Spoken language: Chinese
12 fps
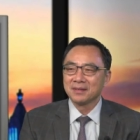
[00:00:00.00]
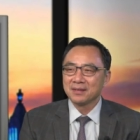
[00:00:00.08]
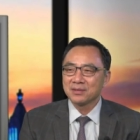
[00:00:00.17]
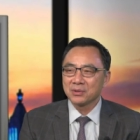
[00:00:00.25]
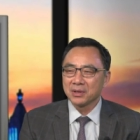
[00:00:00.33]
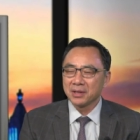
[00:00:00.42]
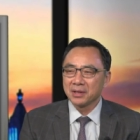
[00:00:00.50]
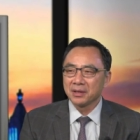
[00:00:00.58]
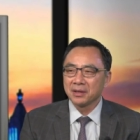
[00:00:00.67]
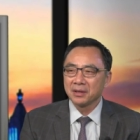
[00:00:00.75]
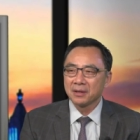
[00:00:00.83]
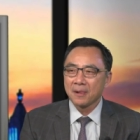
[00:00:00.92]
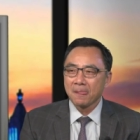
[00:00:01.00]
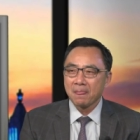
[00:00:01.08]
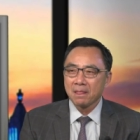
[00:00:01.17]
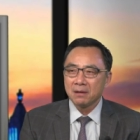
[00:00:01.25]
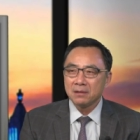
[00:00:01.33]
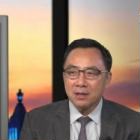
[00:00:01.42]
所以
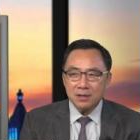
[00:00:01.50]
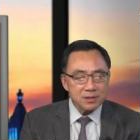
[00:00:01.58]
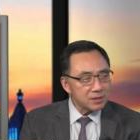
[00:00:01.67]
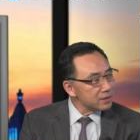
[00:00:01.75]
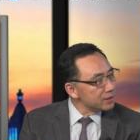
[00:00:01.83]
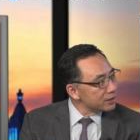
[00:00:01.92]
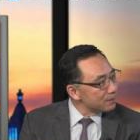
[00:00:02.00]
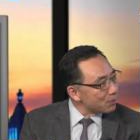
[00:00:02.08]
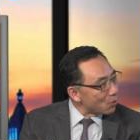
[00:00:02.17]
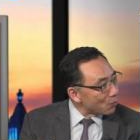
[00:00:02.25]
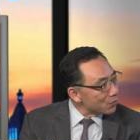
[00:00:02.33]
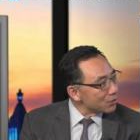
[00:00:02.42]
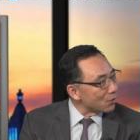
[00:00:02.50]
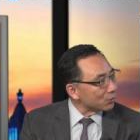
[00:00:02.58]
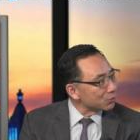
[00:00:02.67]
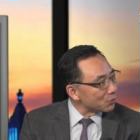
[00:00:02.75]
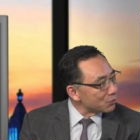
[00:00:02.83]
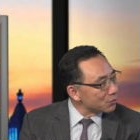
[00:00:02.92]
认识一些朋友、
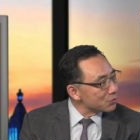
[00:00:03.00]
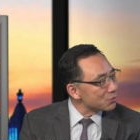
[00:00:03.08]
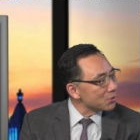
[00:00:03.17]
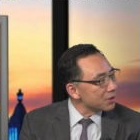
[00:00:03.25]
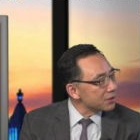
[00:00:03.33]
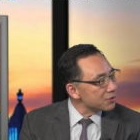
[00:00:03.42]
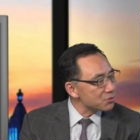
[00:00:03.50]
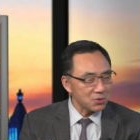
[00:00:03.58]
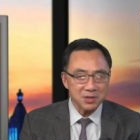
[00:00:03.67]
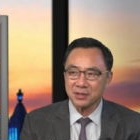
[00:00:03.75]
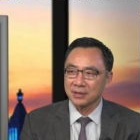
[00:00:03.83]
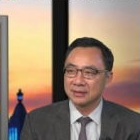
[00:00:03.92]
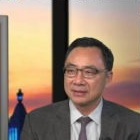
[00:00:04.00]
同学和学生，